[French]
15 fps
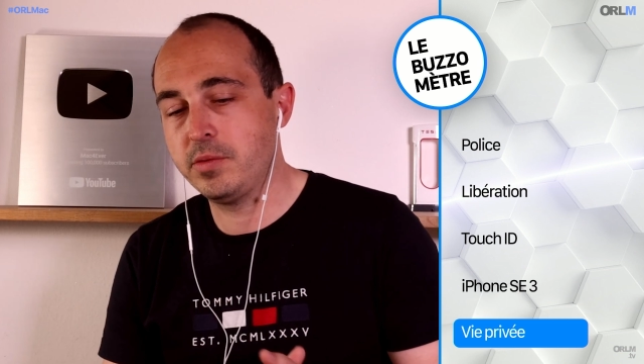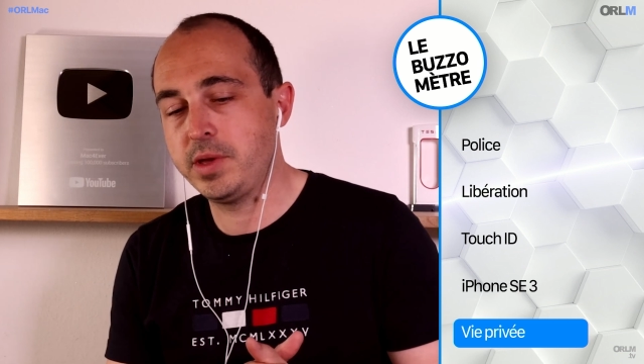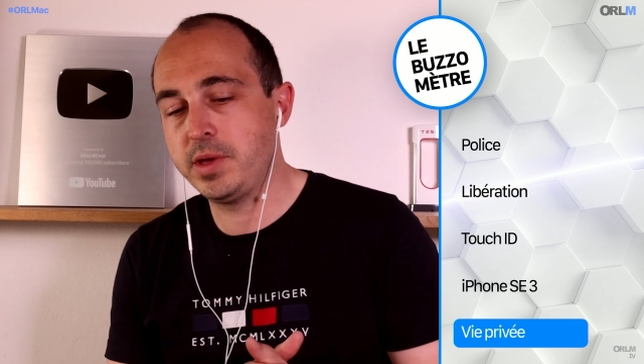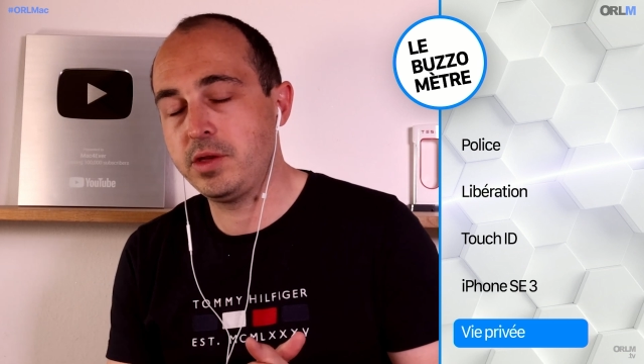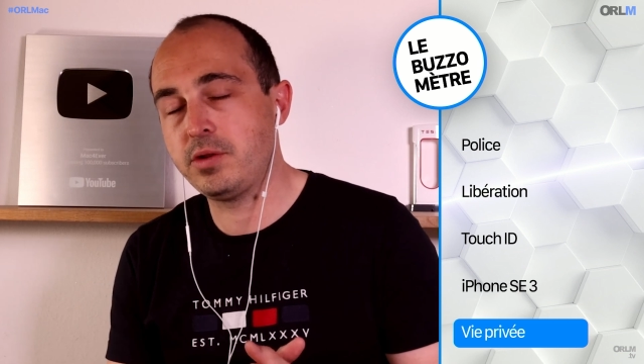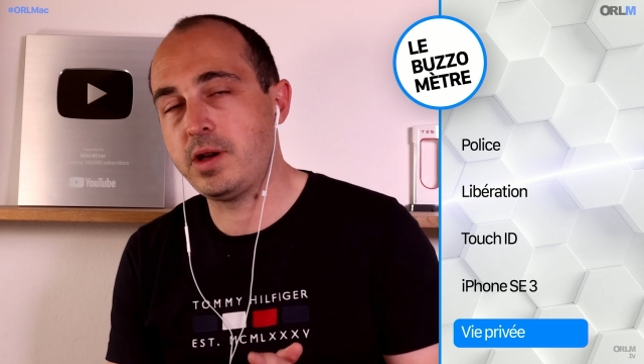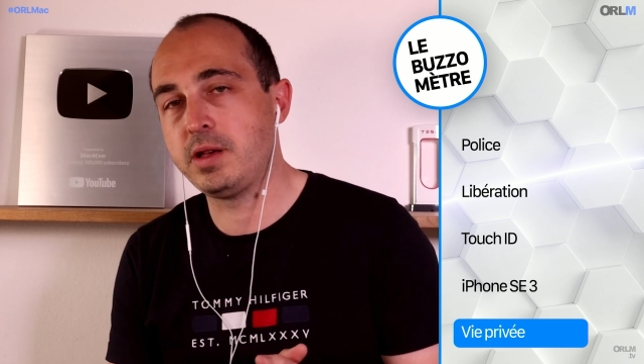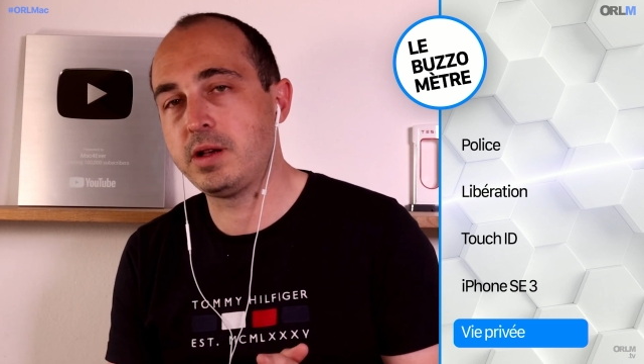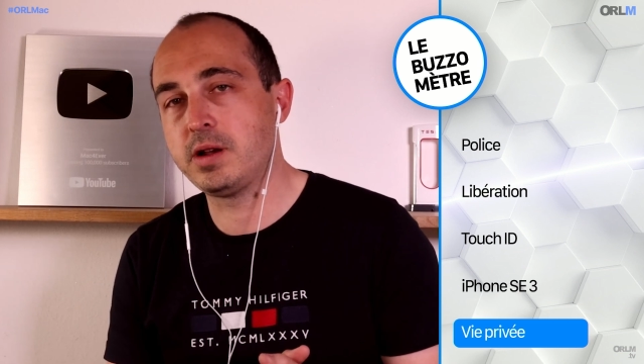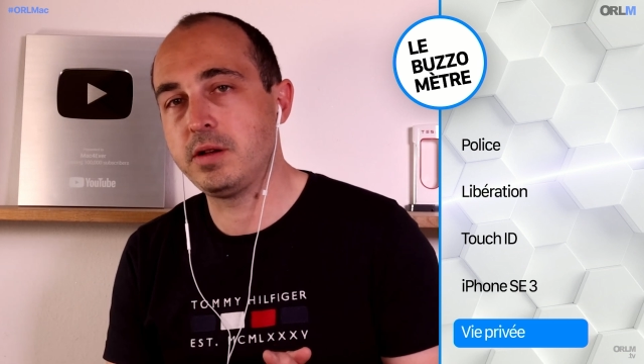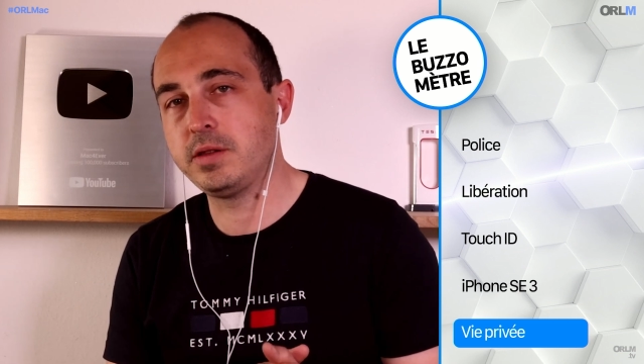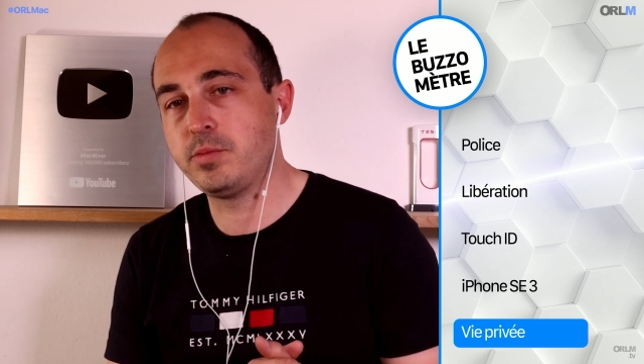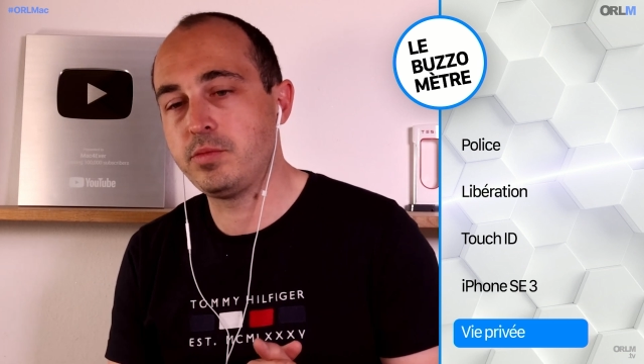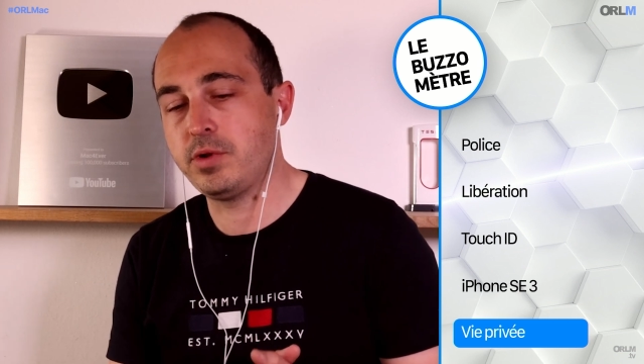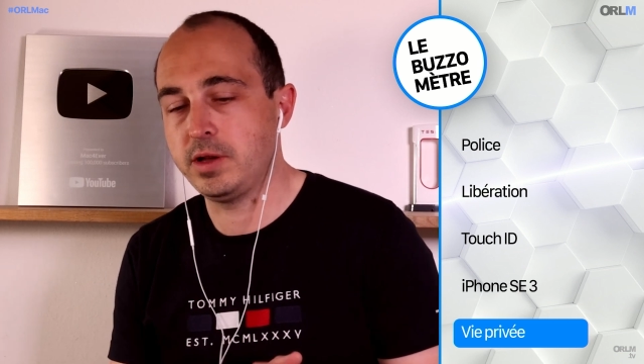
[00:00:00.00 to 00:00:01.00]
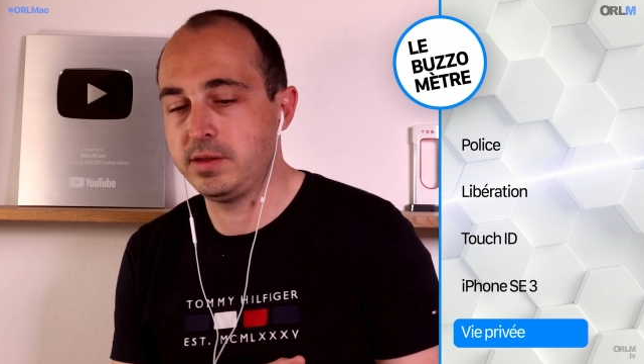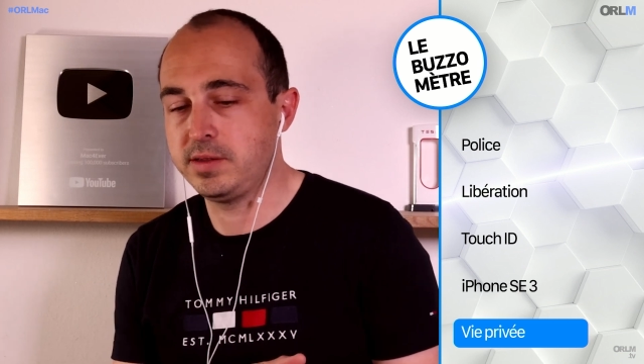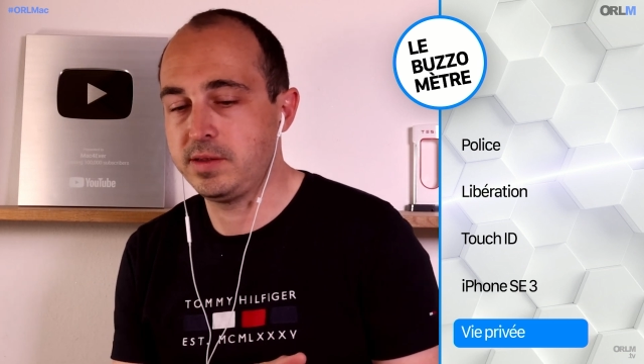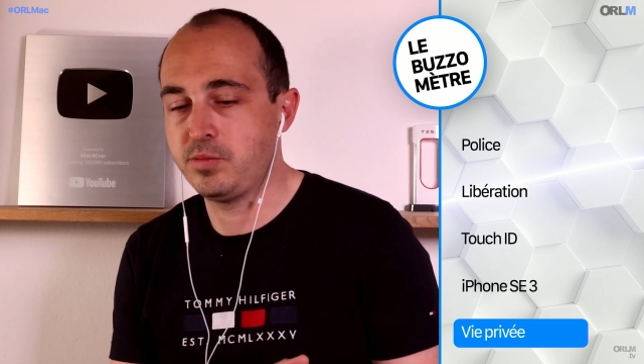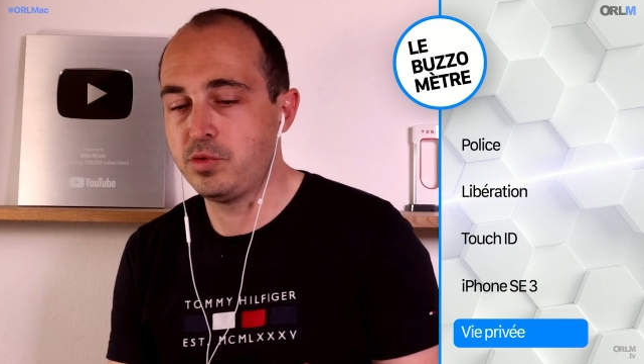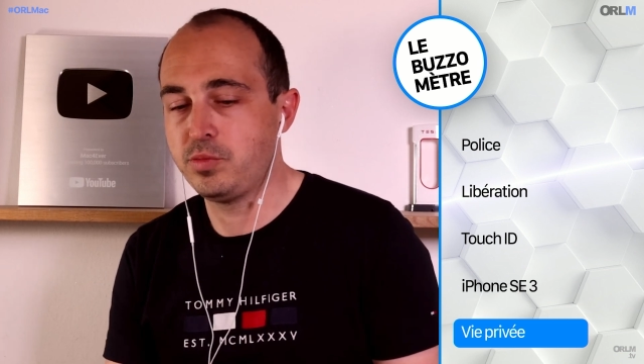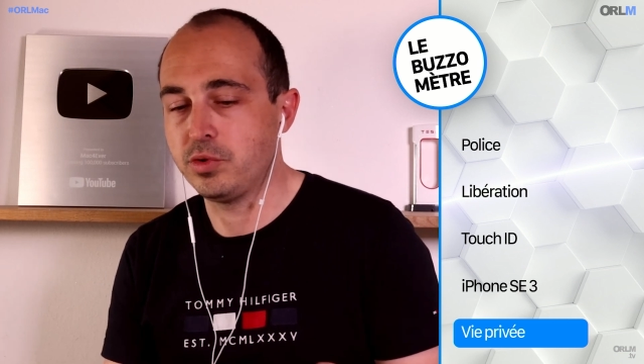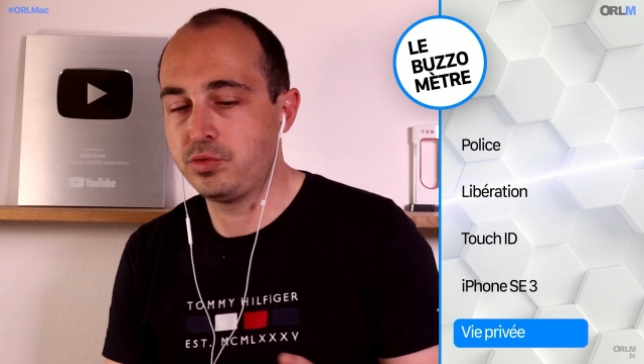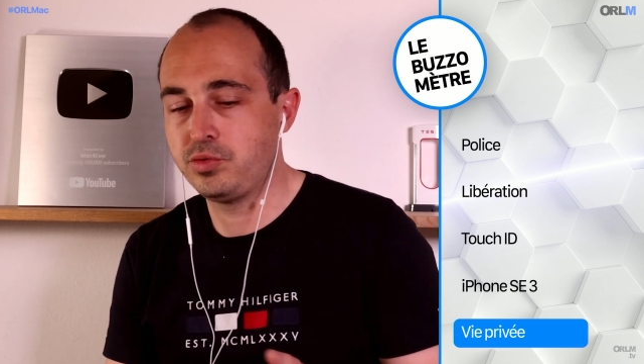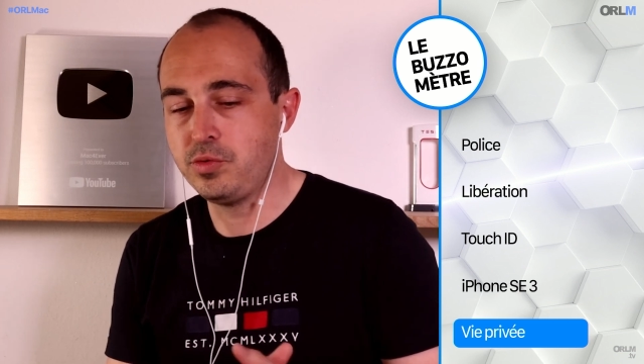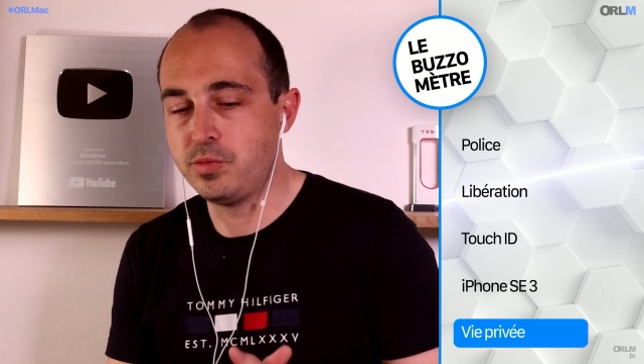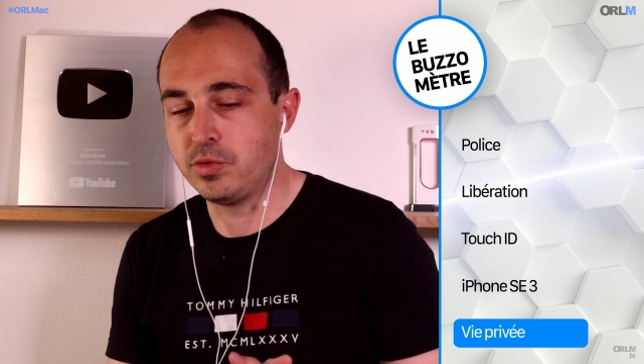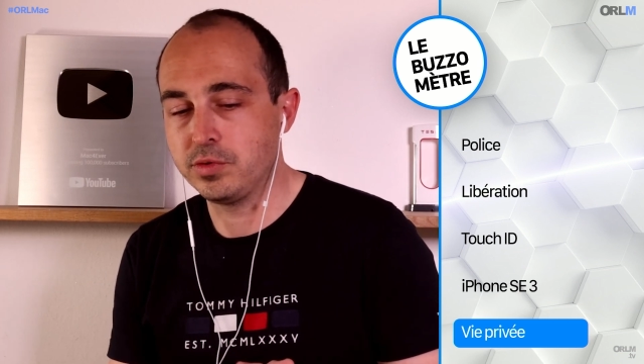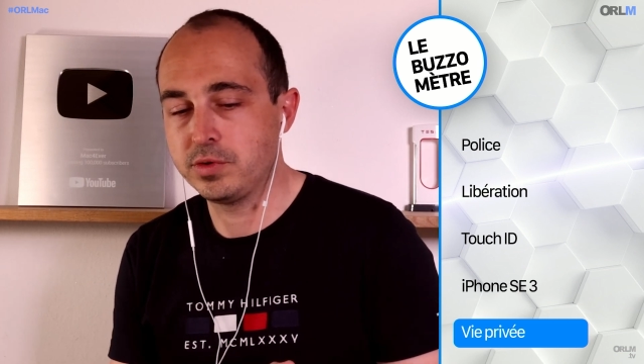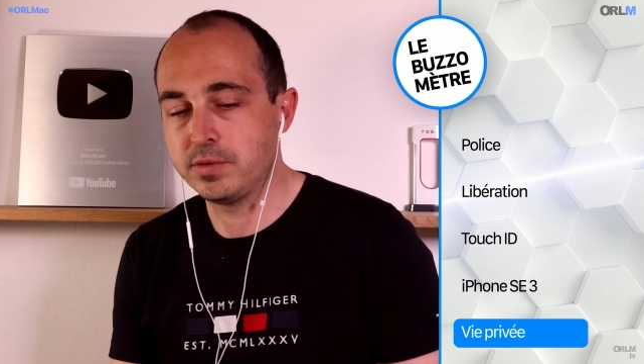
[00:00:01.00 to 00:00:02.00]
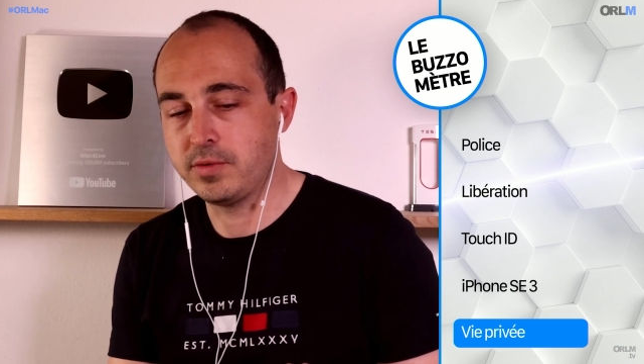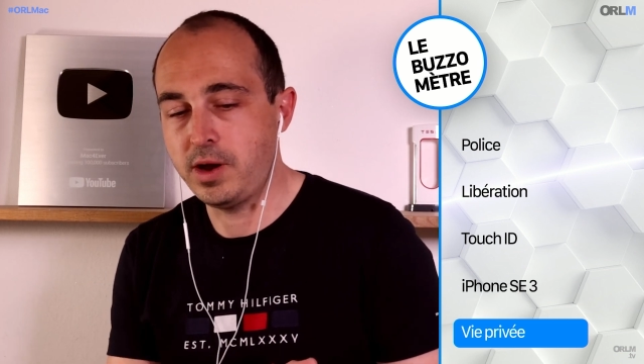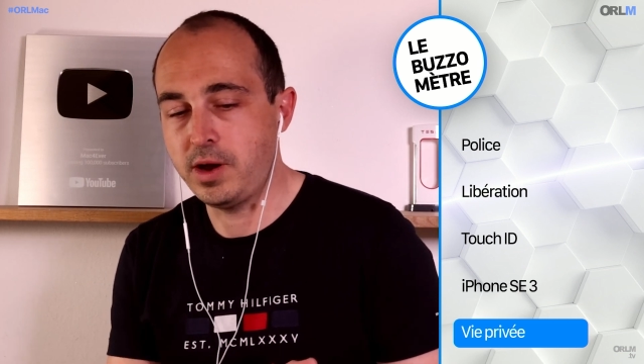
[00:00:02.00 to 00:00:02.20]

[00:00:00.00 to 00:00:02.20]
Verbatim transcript: payants à iCloud, il pourrait être dispo pour tout le monde.